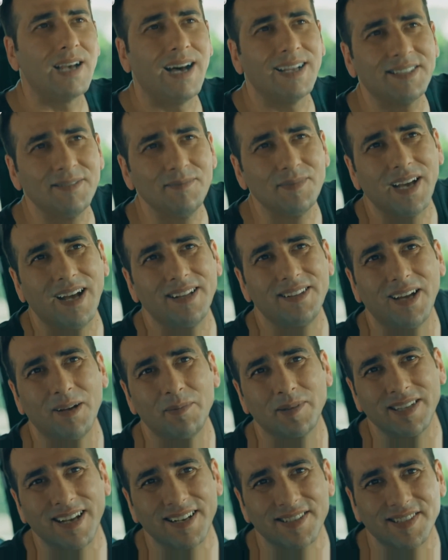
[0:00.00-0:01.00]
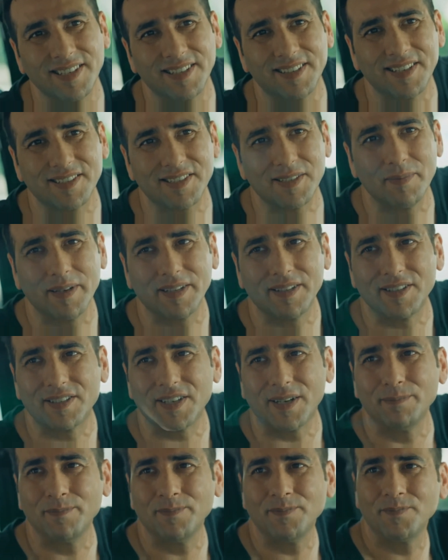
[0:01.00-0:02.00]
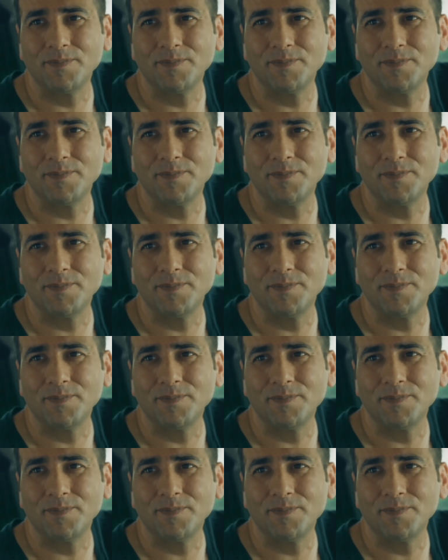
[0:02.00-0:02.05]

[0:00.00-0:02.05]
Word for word: Saatim geldi abi. Taksiyi teslim edeceğim.